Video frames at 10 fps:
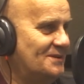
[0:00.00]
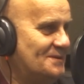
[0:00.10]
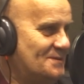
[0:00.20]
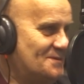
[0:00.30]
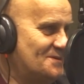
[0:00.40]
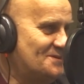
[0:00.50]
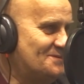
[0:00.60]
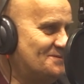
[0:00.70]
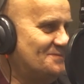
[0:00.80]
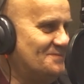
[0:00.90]
Mhm. E,
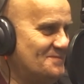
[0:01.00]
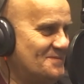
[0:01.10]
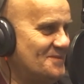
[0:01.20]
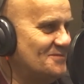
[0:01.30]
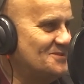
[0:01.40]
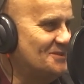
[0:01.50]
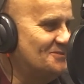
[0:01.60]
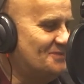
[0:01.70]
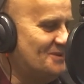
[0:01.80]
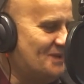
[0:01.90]
no można
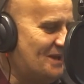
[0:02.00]
tutaj